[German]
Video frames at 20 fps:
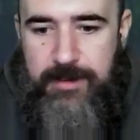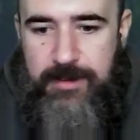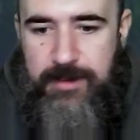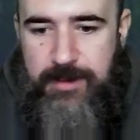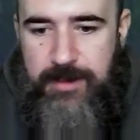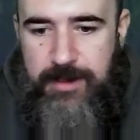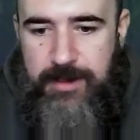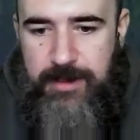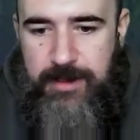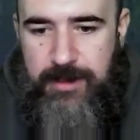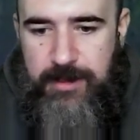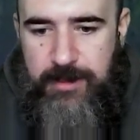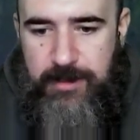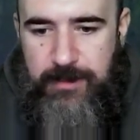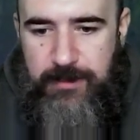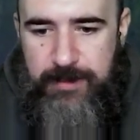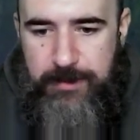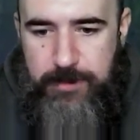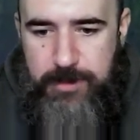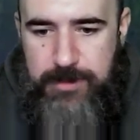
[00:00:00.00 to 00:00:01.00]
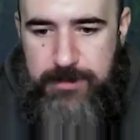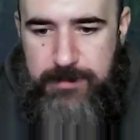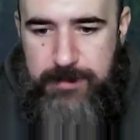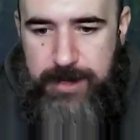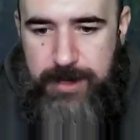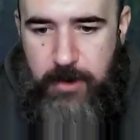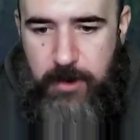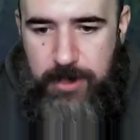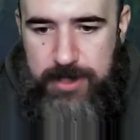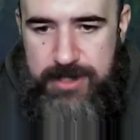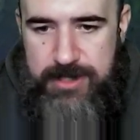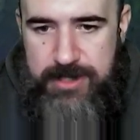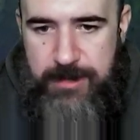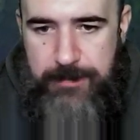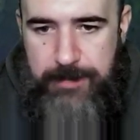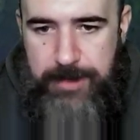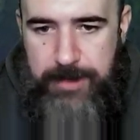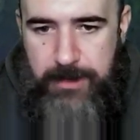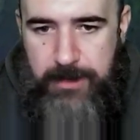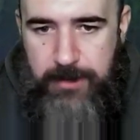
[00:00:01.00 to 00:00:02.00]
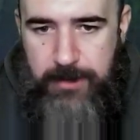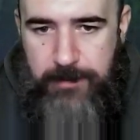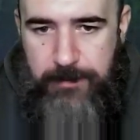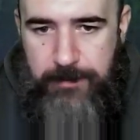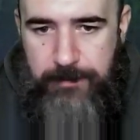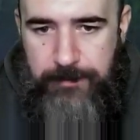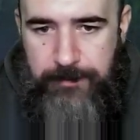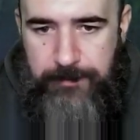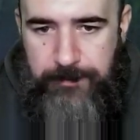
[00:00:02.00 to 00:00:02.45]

Genau, wir müssen mal Häuser bauen.